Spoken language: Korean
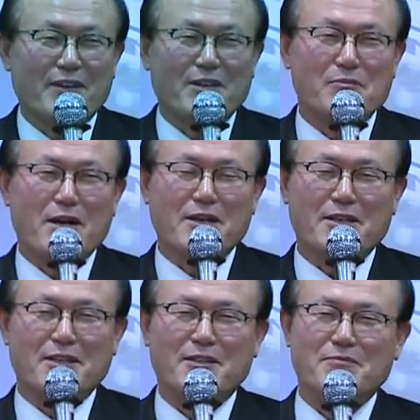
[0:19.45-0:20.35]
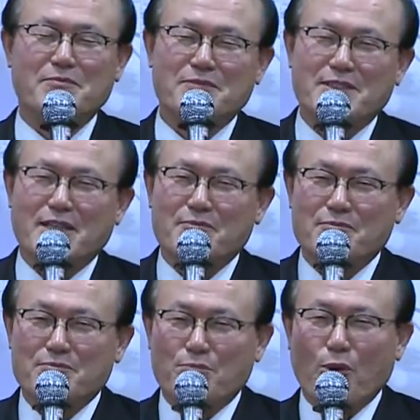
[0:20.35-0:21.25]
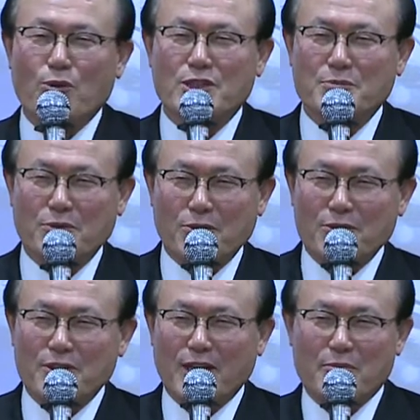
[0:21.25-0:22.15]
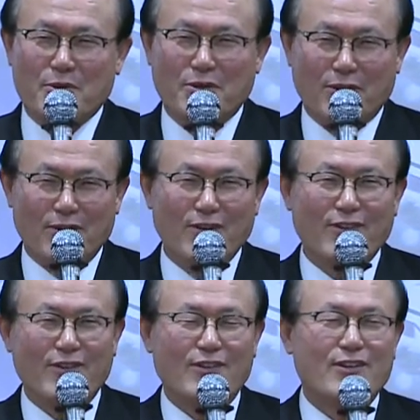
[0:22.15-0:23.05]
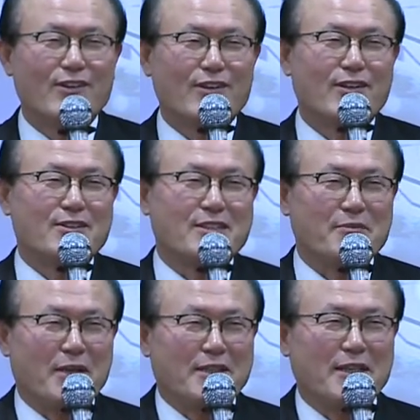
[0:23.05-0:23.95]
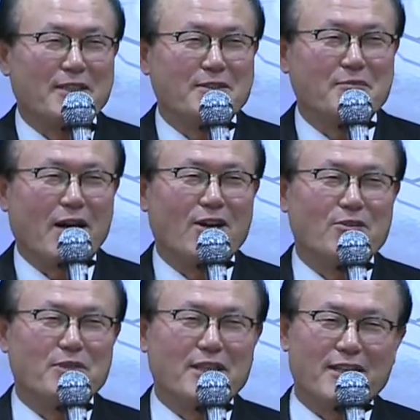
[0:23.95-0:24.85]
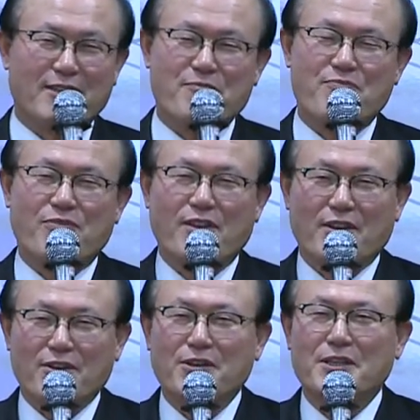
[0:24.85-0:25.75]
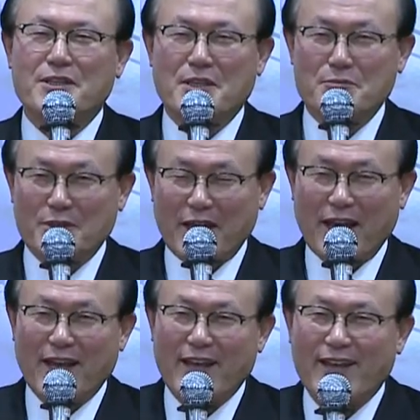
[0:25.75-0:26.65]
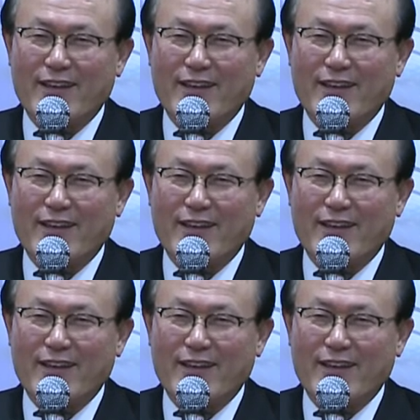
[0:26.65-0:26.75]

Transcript: 그만큼 참 보고 싶고 그립고 참 애타는 마음이 컸기 때문에